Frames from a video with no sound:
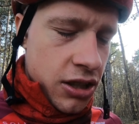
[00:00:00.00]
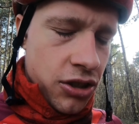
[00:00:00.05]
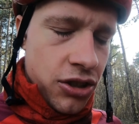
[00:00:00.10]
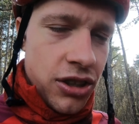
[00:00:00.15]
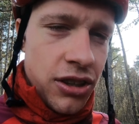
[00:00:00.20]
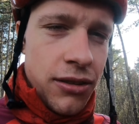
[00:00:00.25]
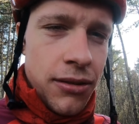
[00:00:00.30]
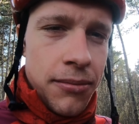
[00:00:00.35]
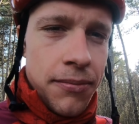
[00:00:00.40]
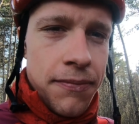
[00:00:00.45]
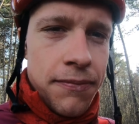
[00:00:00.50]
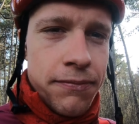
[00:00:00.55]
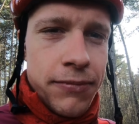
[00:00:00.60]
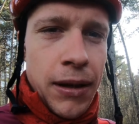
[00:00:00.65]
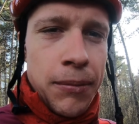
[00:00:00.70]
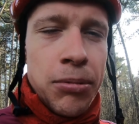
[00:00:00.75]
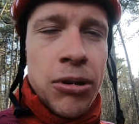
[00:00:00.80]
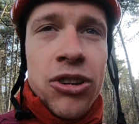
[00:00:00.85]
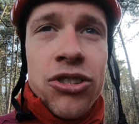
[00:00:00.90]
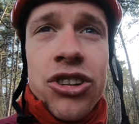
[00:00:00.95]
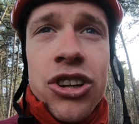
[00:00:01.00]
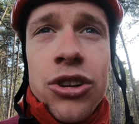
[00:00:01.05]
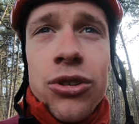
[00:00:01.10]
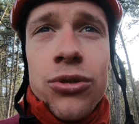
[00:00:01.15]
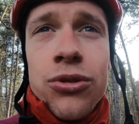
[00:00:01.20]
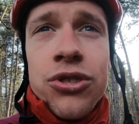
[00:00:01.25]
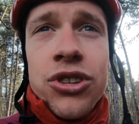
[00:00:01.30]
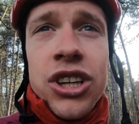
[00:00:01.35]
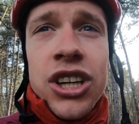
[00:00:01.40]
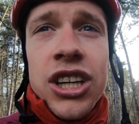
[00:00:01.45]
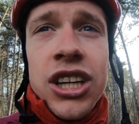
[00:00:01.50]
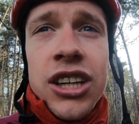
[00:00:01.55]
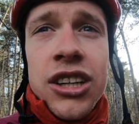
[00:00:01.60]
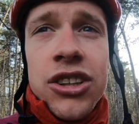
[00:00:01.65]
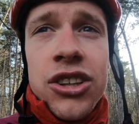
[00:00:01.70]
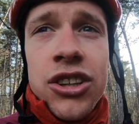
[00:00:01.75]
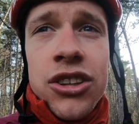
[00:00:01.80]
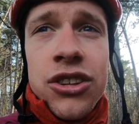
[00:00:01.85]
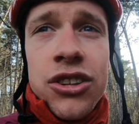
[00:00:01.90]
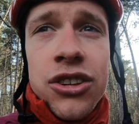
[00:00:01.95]
no i na pierwszej rundzie,
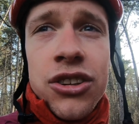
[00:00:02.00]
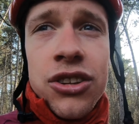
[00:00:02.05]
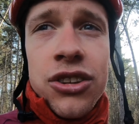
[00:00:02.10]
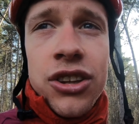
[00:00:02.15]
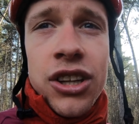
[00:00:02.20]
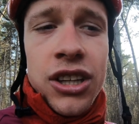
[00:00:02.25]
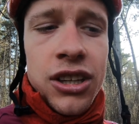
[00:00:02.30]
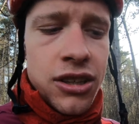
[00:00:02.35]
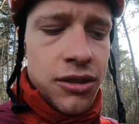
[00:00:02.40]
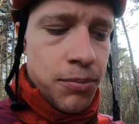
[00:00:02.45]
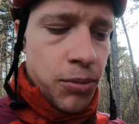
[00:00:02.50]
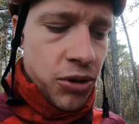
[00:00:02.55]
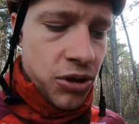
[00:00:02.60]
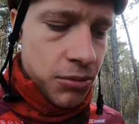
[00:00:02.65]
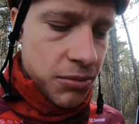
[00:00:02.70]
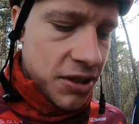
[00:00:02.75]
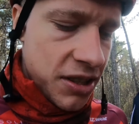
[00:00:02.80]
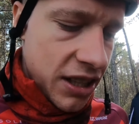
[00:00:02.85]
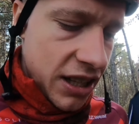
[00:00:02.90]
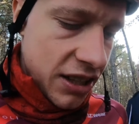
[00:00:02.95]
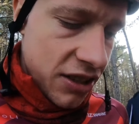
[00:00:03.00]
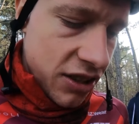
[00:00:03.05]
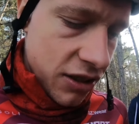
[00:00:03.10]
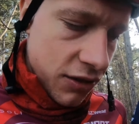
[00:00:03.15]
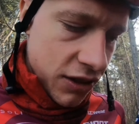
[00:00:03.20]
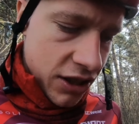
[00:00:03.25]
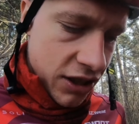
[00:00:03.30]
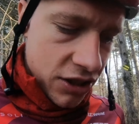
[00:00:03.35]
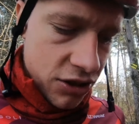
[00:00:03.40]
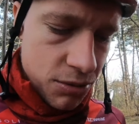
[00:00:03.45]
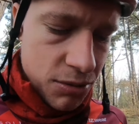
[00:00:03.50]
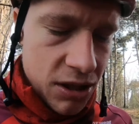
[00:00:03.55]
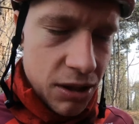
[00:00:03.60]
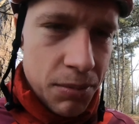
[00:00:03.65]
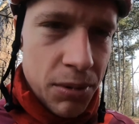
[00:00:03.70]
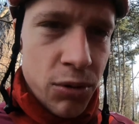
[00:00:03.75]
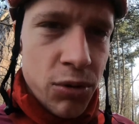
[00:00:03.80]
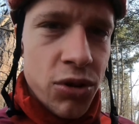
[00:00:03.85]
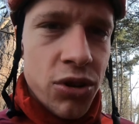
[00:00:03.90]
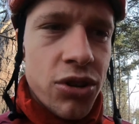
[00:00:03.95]
gdzieś tak po tym starcie, gdy jechaliśmy na
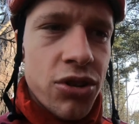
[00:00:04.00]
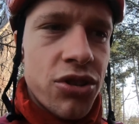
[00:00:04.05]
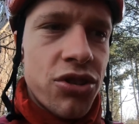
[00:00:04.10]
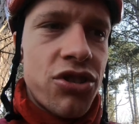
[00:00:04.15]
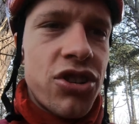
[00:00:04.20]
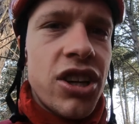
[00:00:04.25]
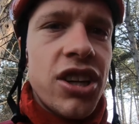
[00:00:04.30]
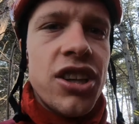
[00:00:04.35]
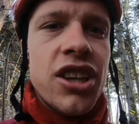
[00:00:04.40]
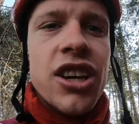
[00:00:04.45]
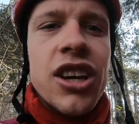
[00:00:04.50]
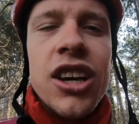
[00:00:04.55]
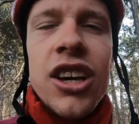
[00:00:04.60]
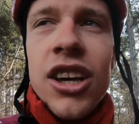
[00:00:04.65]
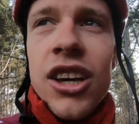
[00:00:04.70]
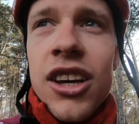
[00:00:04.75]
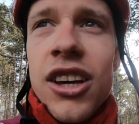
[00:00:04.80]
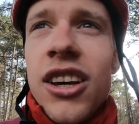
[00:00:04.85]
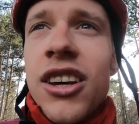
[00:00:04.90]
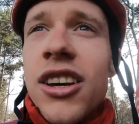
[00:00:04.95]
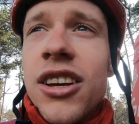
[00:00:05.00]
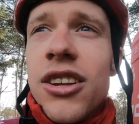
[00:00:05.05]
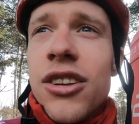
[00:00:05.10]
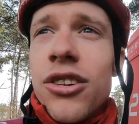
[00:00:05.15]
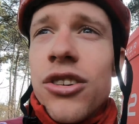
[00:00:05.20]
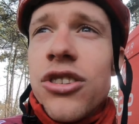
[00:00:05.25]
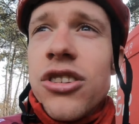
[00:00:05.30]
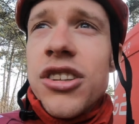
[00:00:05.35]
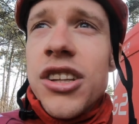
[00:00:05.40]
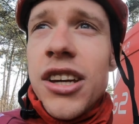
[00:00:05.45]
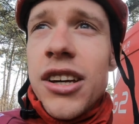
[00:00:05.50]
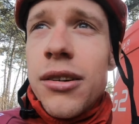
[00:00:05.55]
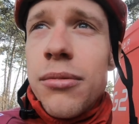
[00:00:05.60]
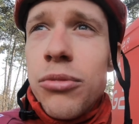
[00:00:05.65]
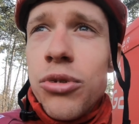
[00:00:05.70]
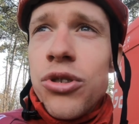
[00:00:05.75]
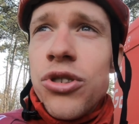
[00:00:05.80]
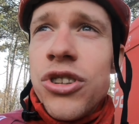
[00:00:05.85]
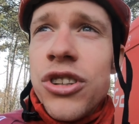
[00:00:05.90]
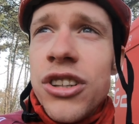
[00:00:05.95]
pełne okrążenie, to gdzieś tak
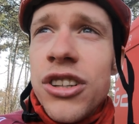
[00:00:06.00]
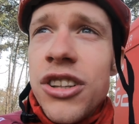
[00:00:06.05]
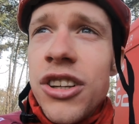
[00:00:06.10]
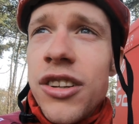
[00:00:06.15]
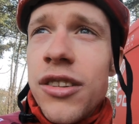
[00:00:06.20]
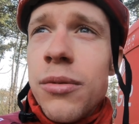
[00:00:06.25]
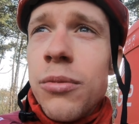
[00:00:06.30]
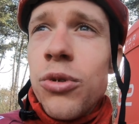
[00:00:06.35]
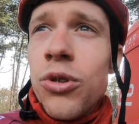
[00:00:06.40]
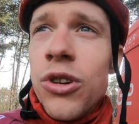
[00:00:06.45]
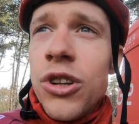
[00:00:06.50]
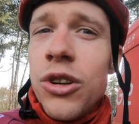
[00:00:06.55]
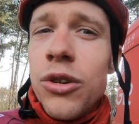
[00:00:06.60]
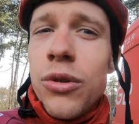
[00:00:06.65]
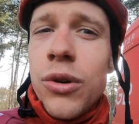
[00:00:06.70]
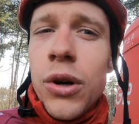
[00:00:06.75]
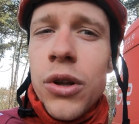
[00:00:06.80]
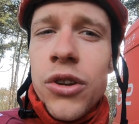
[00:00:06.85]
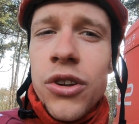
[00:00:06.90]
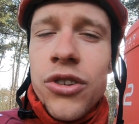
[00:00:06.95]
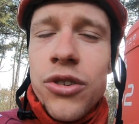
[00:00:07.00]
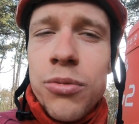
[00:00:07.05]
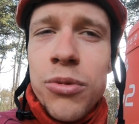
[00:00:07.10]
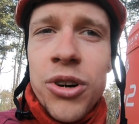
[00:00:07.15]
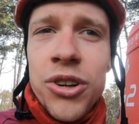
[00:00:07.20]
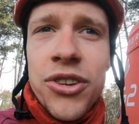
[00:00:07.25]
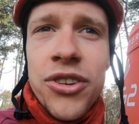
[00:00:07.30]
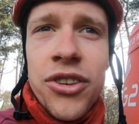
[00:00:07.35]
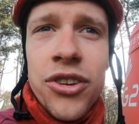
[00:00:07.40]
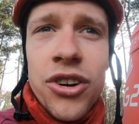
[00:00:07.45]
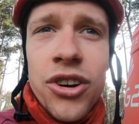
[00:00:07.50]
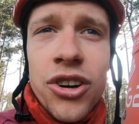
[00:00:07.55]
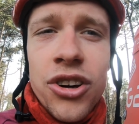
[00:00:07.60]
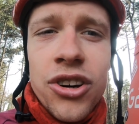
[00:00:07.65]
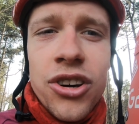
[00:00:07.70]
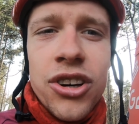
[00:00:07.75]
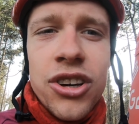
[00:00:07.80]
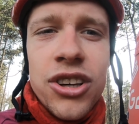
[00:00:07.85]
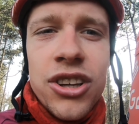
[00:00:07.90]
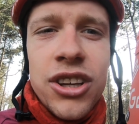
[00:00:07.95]
mój silnik zmulił dość
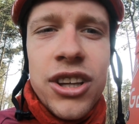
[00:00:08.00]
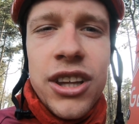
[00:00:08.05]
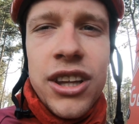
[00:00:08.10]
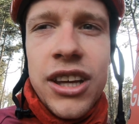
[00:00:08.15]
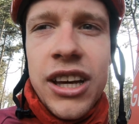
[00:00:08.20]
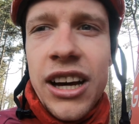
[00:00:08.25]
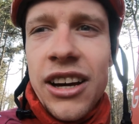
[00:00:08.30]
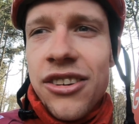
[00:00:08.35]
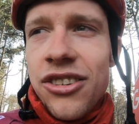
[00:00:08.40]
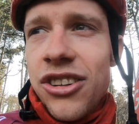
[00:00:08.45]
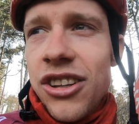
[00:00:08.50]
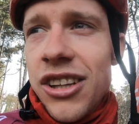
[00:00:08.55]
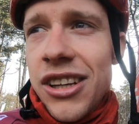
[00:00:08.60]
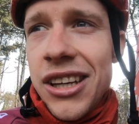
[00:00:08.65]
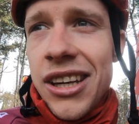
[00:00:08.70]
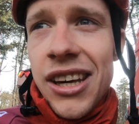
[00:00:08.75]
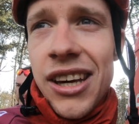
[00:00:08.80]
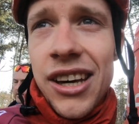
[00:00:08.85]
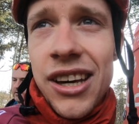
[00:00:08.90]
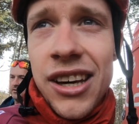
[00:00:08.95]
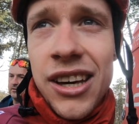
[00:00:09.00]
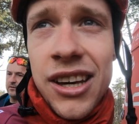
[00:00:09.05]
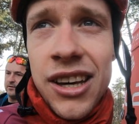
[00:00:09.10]
mocno i, i każde takie